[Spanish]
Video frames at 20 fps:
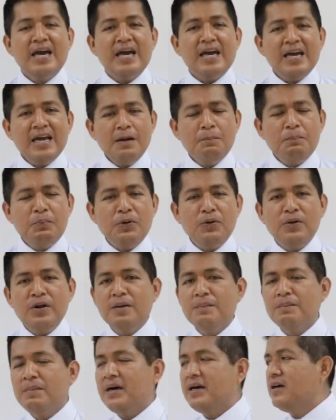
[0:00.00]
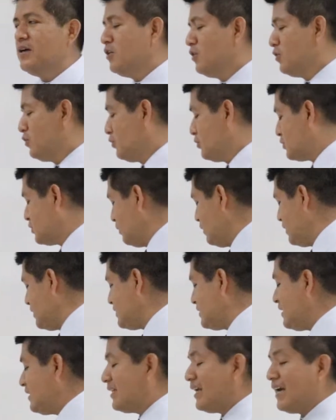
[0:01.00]
El problema nos
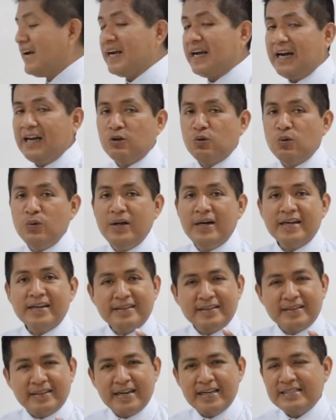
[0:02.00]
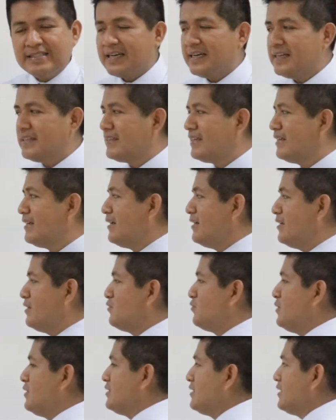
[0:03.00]
solicita calcular tres cantidades
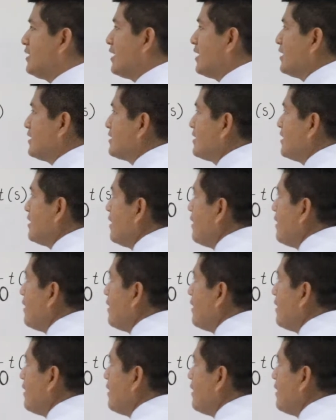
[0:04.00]
físicas.